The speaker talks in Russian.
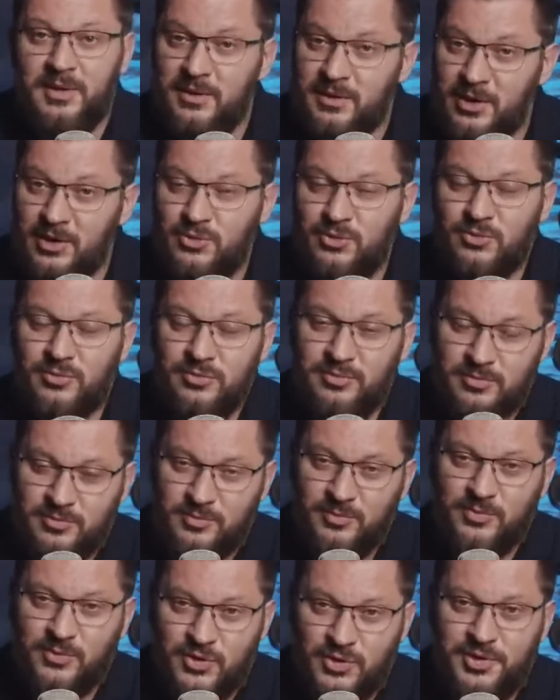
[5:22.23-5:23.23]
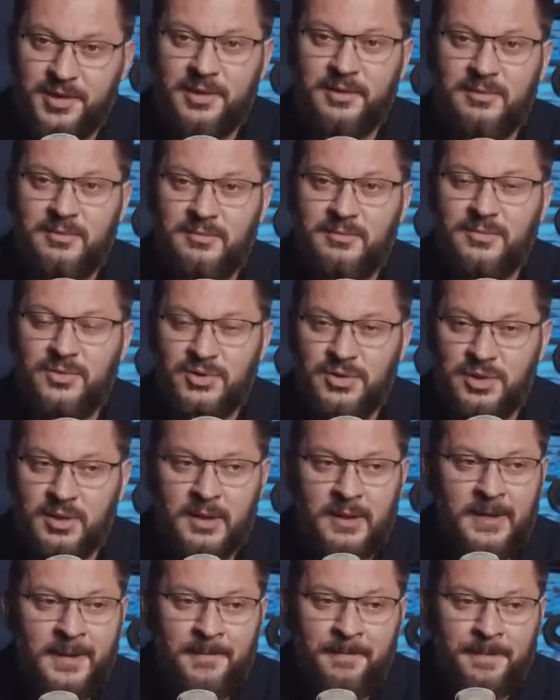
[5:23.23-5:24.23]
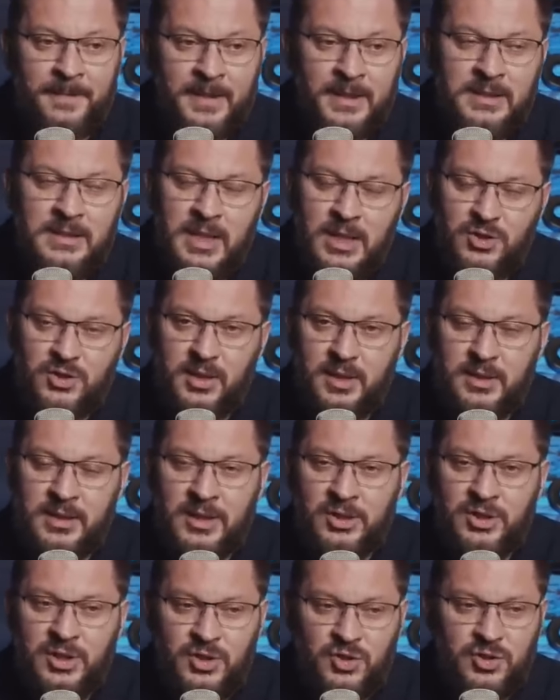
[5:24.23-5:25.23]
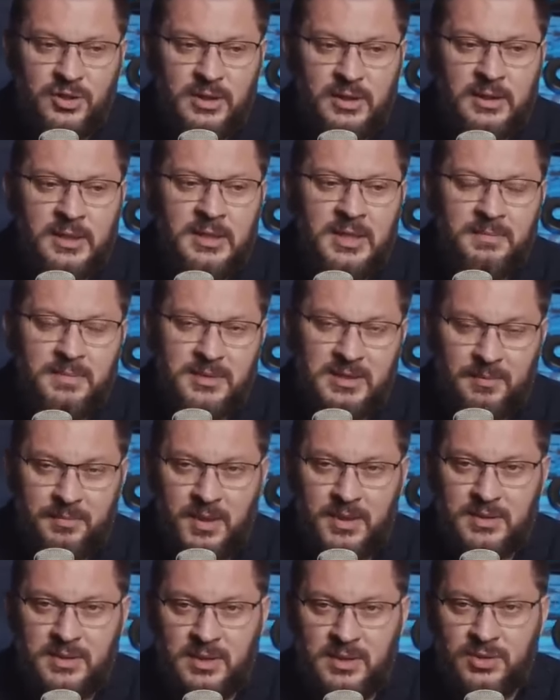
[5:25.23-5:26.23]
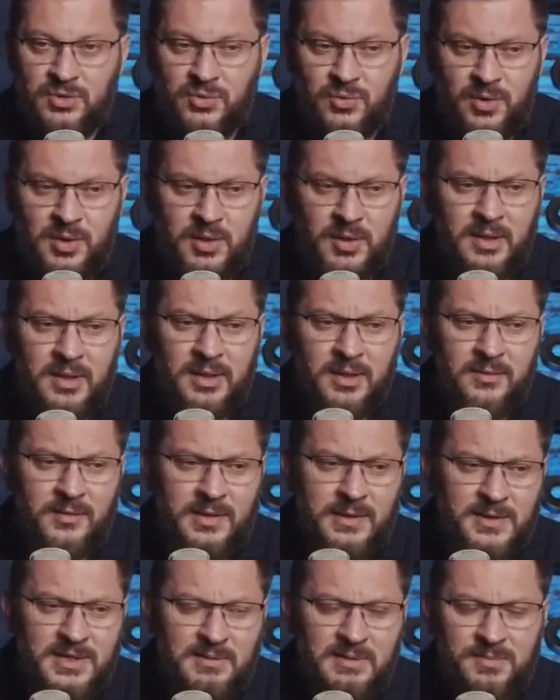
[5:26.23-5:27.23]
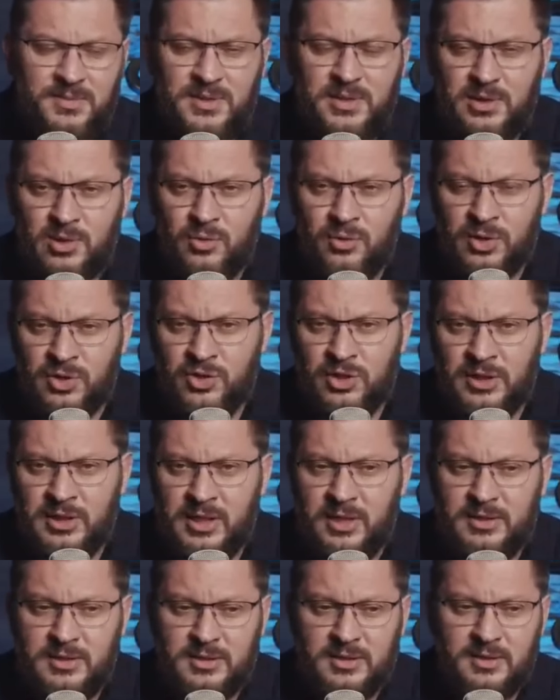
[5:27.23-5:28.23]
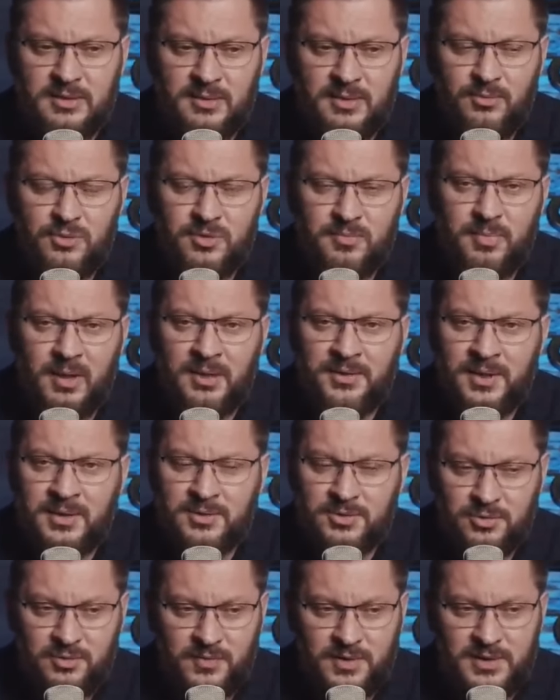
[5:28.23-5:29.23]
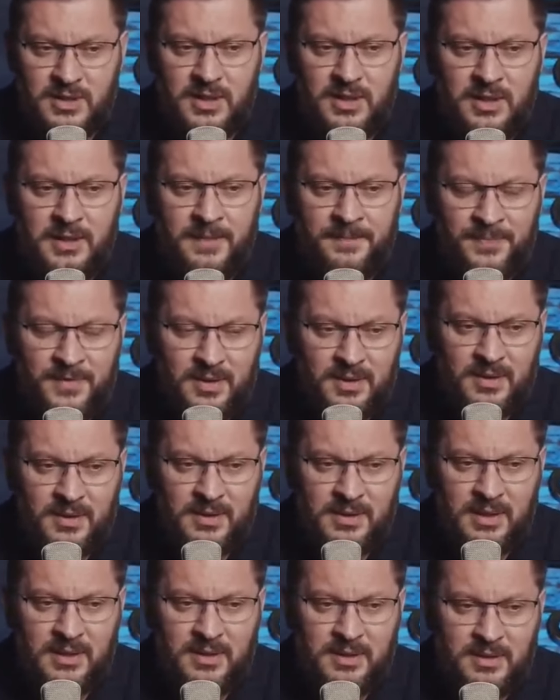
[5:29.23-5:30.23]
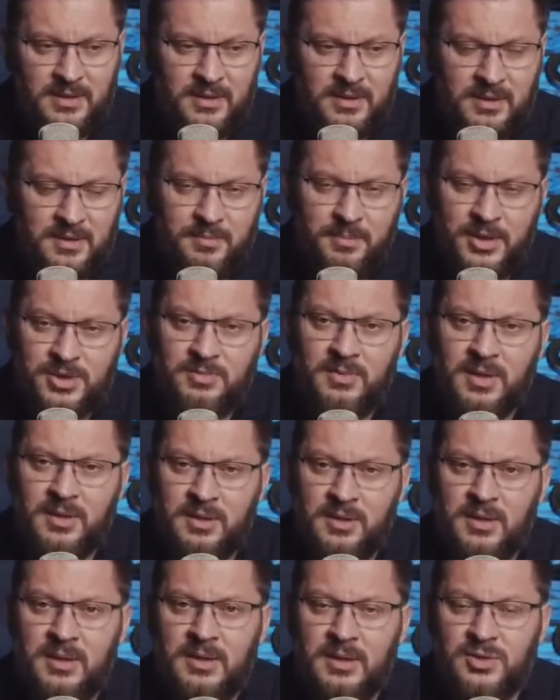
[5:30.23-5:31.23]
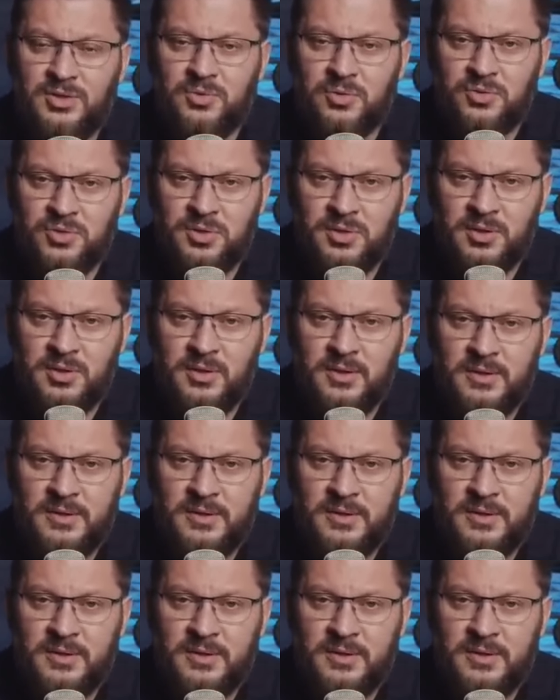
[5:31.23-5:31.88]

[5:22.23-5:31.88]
Так что жди, жди. Нельзя ждать. Для женщины это небезопасная история. Вы там себе психику расшатаете, она будет болтаться у вас, э, как э, башмак изношенный.